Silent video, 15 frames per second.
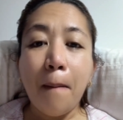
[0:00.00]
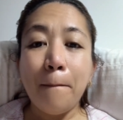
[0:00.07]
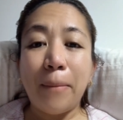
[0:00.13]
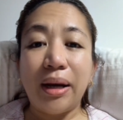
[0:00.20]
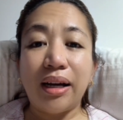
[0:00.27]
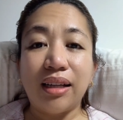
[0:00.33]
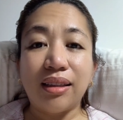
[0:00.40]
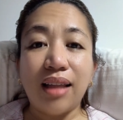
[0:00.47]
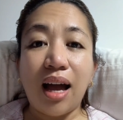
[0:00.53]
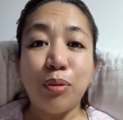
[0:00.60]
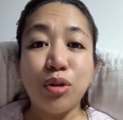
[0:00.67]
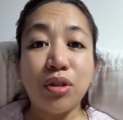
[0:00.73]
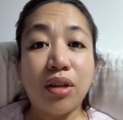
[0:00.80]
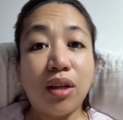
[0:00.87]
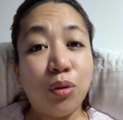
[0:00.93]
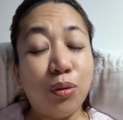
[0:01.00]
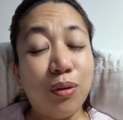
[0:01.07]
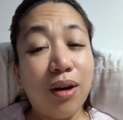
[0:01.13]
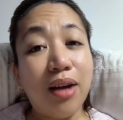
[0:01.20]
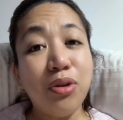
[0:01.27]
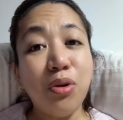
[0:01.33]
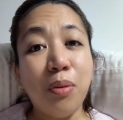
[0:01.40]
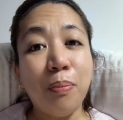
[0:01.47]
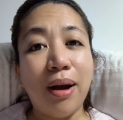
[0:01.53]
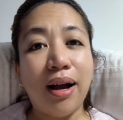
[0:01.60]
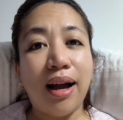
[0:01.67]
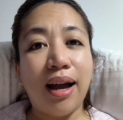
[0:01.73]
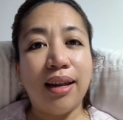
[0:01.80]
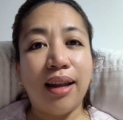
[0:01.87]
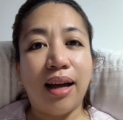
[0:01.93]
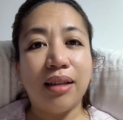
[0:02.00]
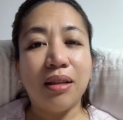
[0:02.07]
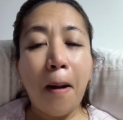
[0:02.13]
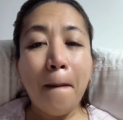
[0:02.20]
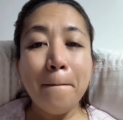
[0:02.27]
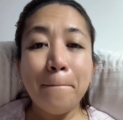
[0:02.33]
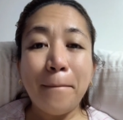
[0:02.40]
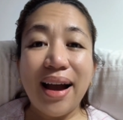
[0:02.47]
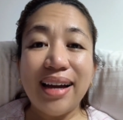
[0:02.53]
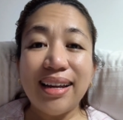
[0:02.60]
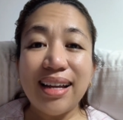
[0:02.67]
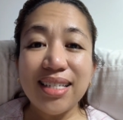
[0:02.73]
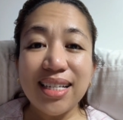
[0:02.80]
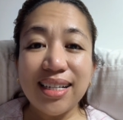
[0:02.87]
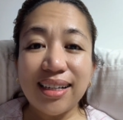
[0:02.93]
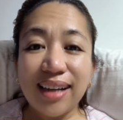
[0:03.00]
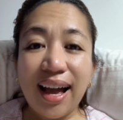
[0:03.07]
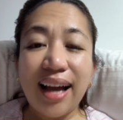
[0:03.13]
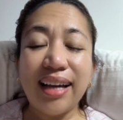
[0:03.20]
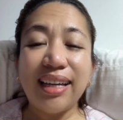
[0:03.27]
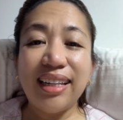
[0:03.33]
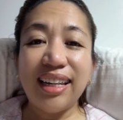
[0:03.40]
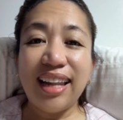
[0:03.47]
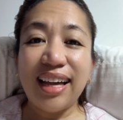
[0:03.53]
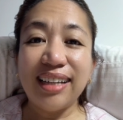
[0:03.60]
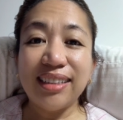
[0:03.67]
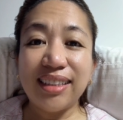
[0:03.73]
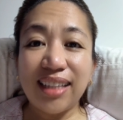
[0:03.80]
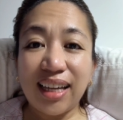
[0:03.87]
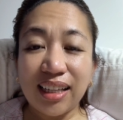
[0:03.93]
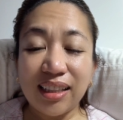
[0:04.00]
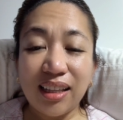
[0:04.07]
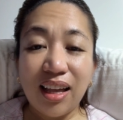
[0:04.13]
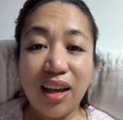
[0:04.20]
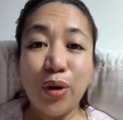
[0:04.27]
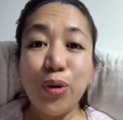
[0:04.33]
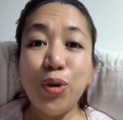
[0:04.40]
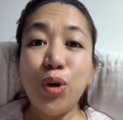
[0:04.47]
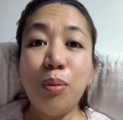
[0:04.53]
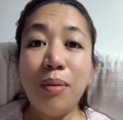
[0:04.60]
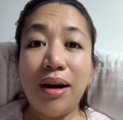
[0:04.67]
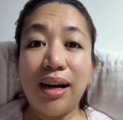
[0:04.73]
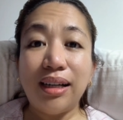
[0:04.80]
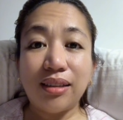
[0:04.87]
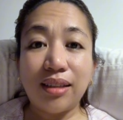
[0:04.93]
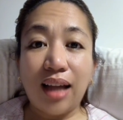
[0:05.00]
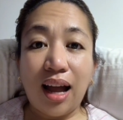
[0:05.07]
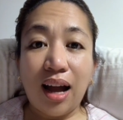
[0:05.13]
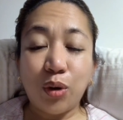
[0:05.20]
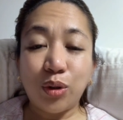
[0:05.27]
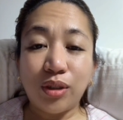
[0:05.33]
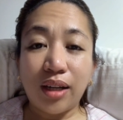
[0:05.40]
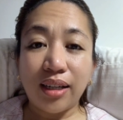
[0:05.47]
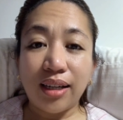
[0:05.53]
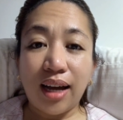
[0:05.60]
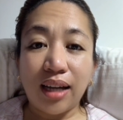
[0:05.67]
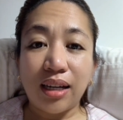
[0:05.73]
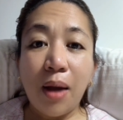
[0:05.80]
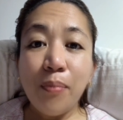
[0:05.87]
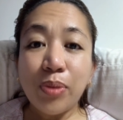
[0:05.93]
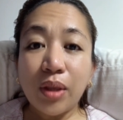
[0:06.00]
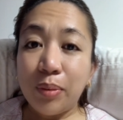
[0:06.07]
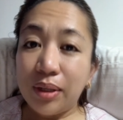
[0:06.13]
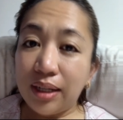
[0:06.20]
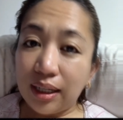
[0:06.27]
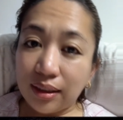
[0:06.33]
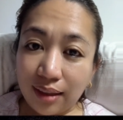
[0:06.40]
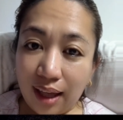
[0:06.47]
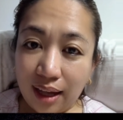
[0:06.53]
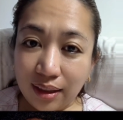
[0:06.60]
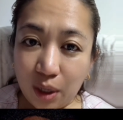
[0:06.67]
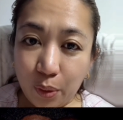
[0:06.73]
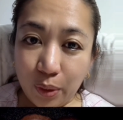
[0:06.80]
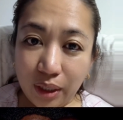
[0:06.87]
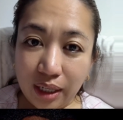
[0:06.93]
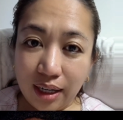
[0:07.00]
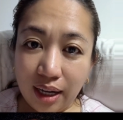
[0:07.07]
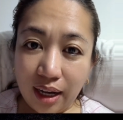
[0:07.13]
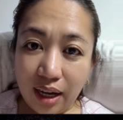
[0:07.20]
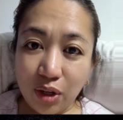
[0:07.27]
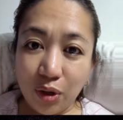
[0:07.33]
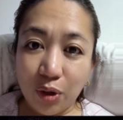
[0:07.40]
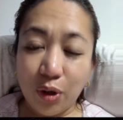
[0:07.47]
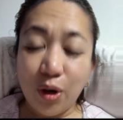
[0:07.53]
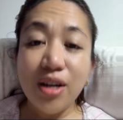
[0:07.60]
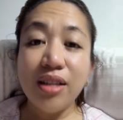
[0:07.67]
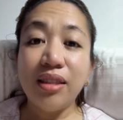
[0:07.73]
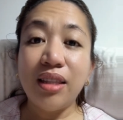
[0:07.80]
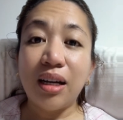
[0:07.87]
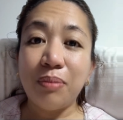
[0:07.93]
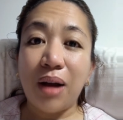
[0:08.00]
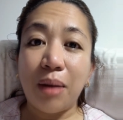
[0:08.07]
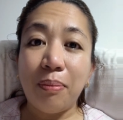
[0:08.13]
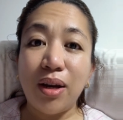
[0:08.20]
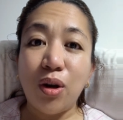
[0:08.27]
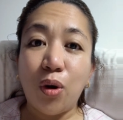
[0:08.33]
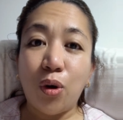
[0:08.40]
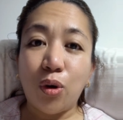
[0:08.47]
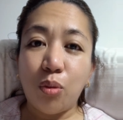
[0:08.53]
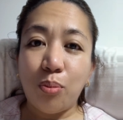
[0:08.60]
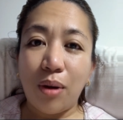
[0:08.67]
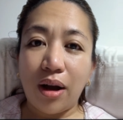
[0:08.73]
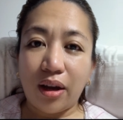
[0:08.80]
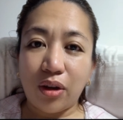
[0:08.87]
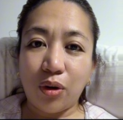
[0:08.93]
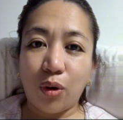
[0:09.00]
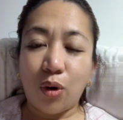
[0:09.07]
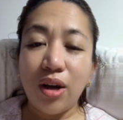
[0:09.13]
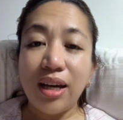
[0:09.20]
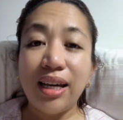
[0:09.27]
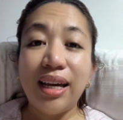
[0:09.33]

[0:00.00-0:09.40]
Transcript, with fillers: pagkatapos kinuha yung pangalan para sirain lang din yung mga tao na yan pinagtatawanan na kayo, nagpapaloko pa kayo.